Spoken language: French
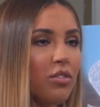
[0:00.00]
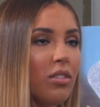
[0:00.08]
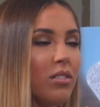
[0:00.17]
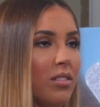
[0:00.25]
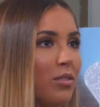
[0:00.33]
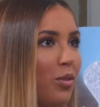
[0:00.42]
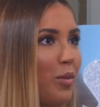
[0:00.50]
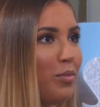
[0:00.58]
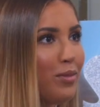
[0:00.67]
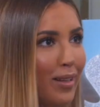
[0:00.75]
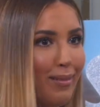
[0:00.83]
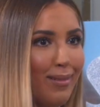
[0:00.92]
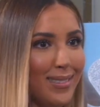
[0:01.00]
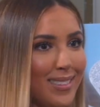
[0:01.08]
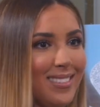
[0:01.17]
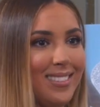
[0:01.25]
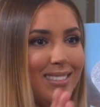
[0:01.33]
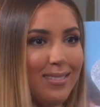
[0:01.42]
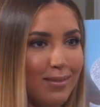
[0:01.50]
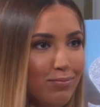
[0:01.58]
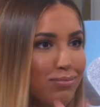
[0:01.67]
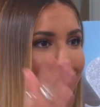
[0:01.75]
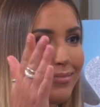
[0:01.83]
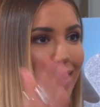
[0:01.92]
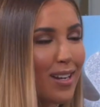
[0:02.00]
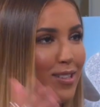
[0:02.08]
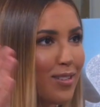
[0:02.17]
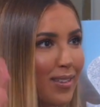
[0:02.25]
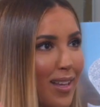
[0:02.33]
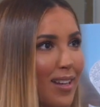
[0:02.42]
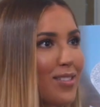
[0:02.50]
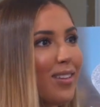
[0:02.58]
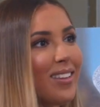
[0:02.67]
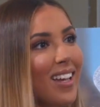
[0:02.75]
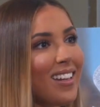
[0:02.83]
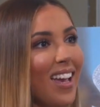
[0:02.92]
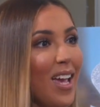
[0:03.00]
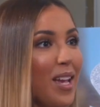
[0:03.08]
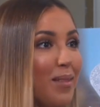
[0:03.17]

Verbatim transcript: je suis ils ont abusé quoi, c'est tac sur tac sur tac.